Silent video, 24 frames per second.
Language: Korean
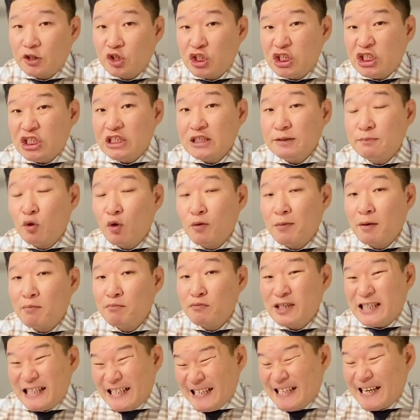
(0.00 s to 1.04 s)
75만
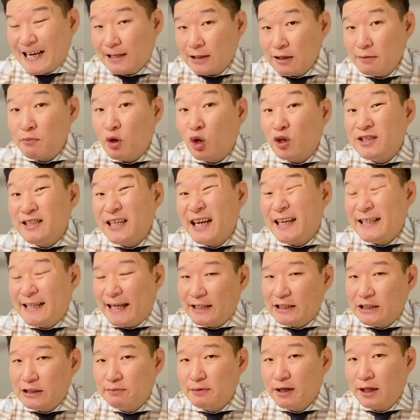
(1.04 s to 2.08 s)
불 이하는 면제가
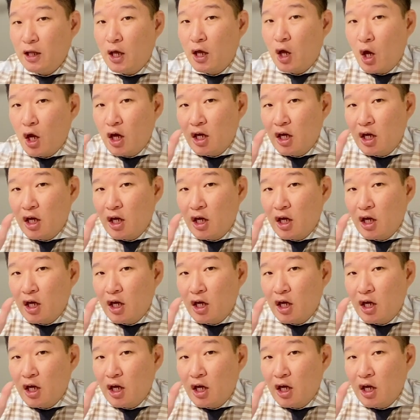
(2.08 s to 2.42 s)
되지만